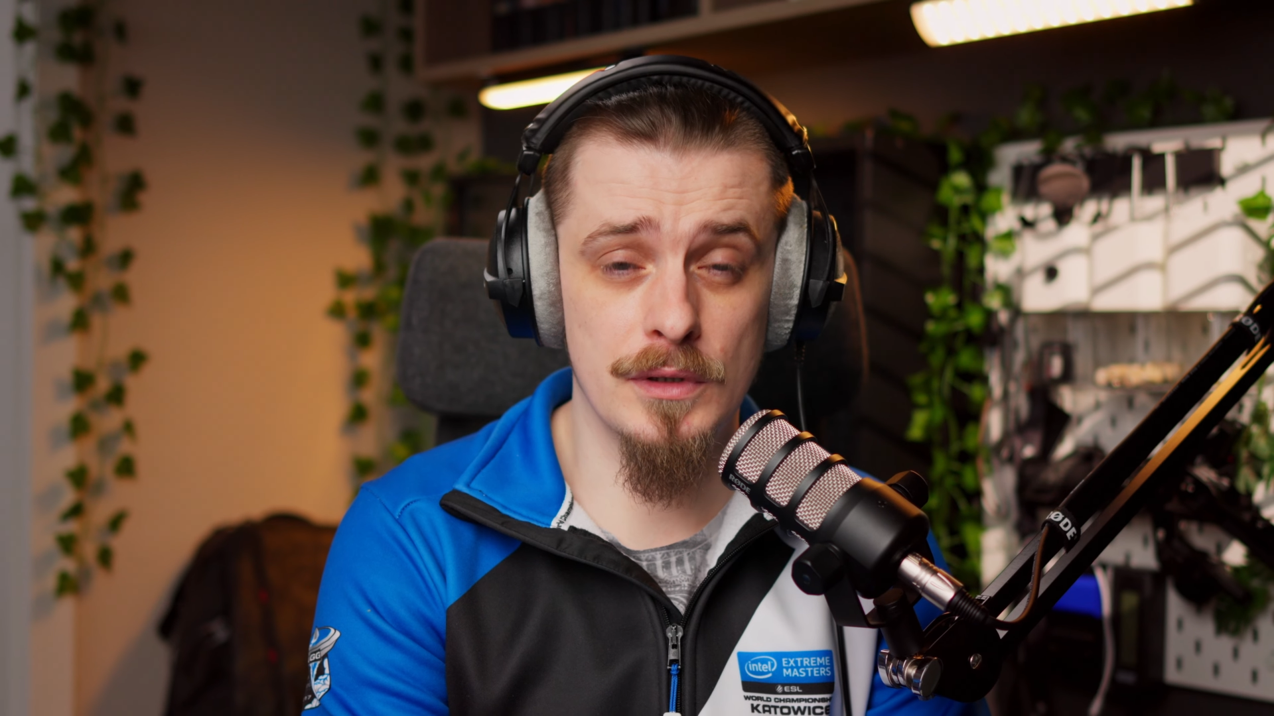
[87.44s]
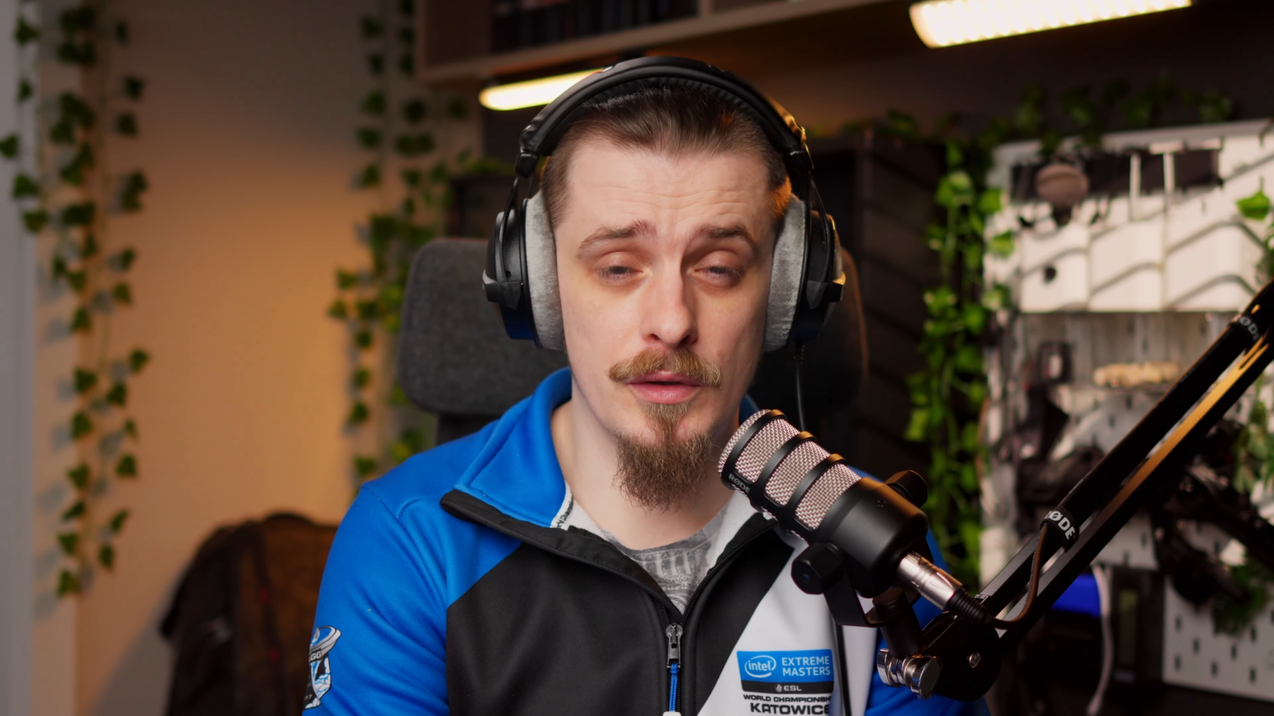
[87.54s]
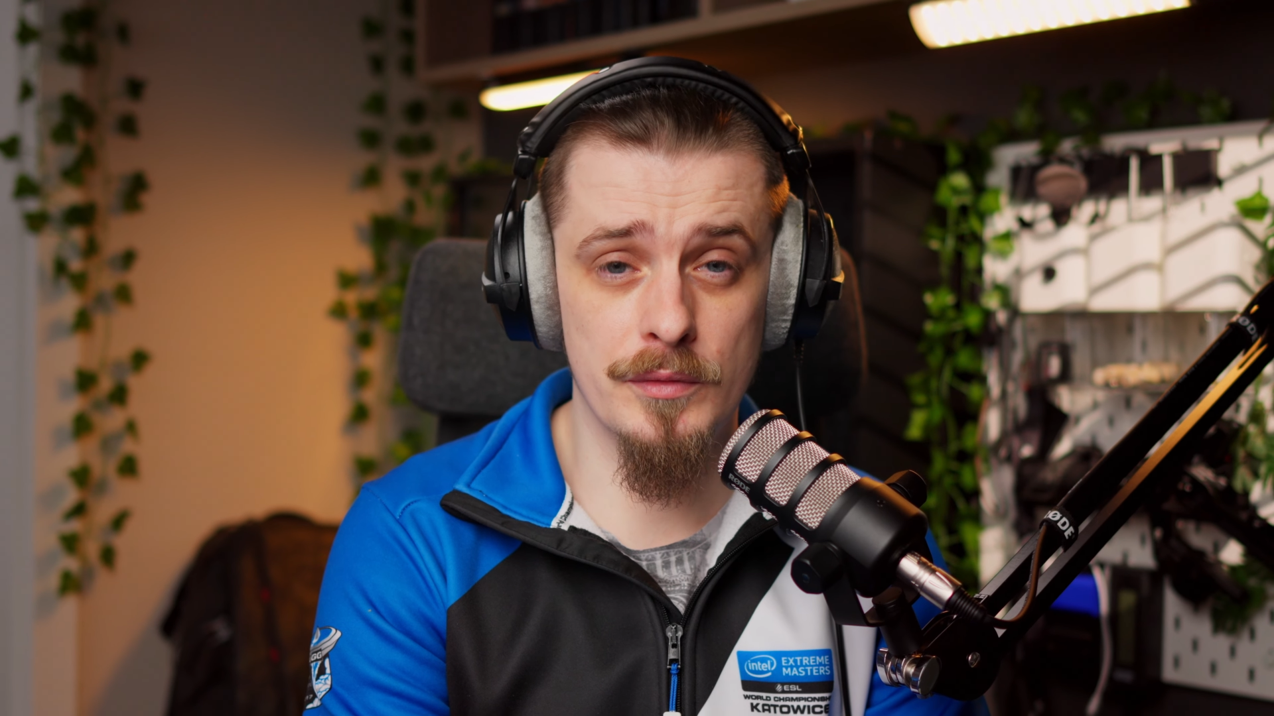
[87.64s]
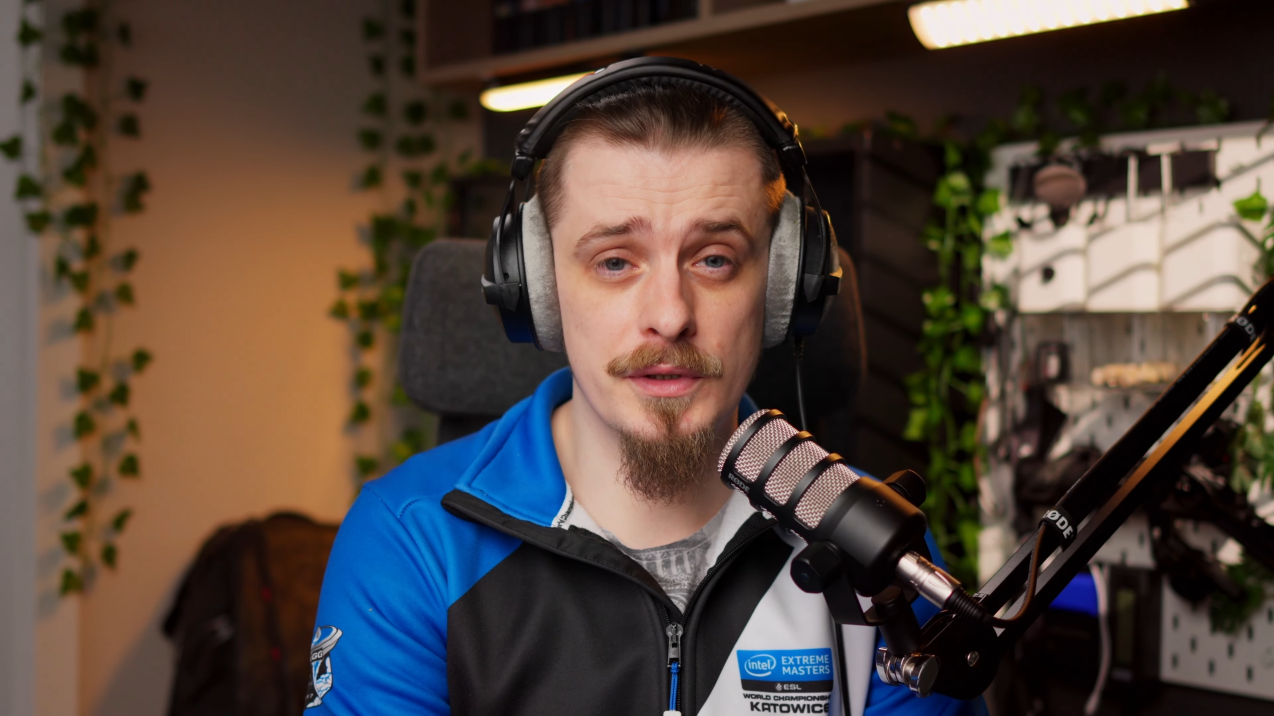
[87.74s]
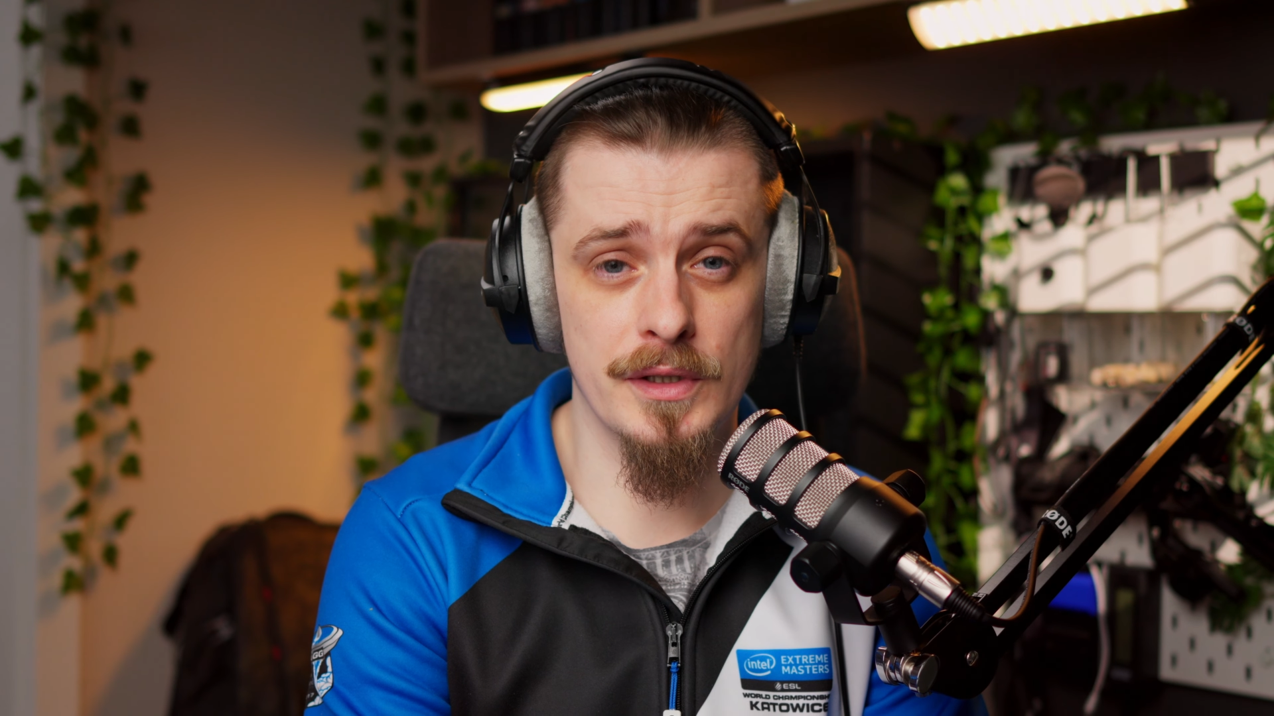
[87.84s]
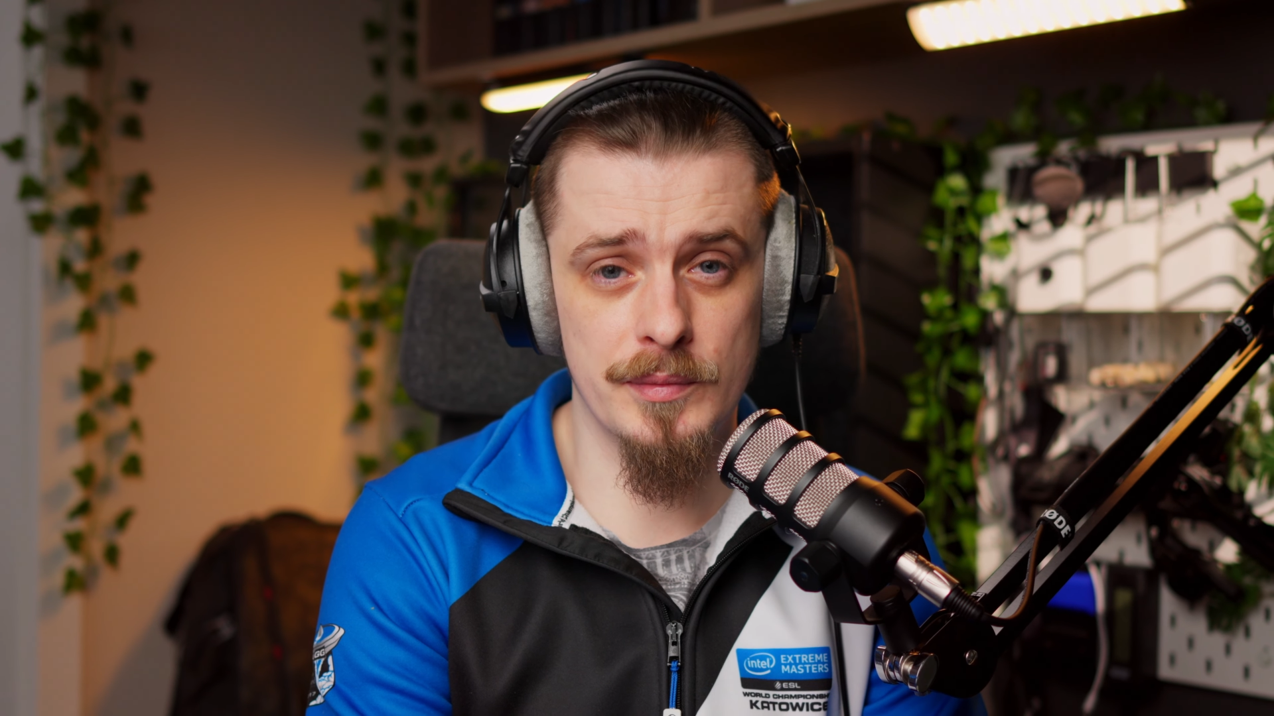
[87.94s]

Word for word: udało mi się